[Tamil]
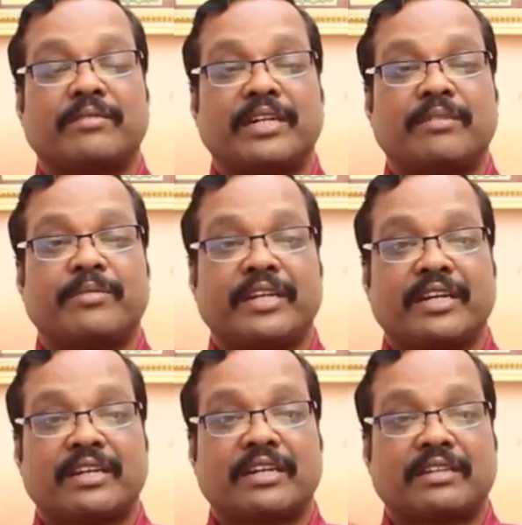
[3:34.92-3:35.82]

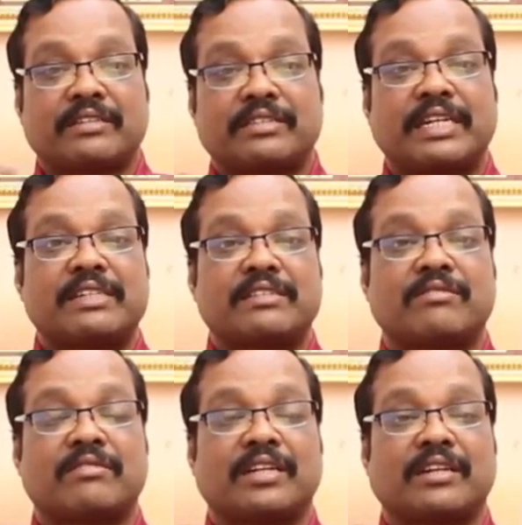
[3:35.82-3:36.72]
மல்டிமீடியா
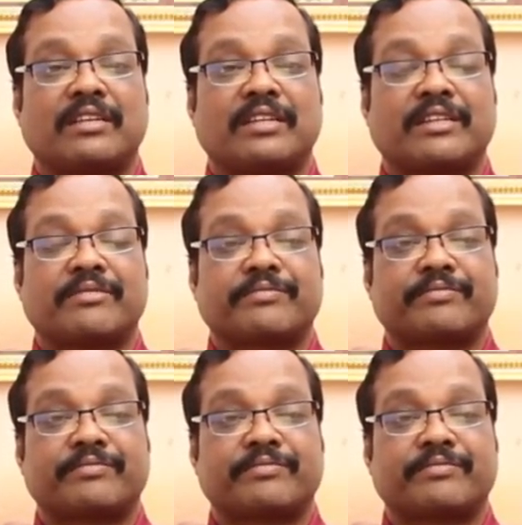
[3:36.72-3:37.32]
சயின்ஸ்னு சொல்கிறாங்களா அது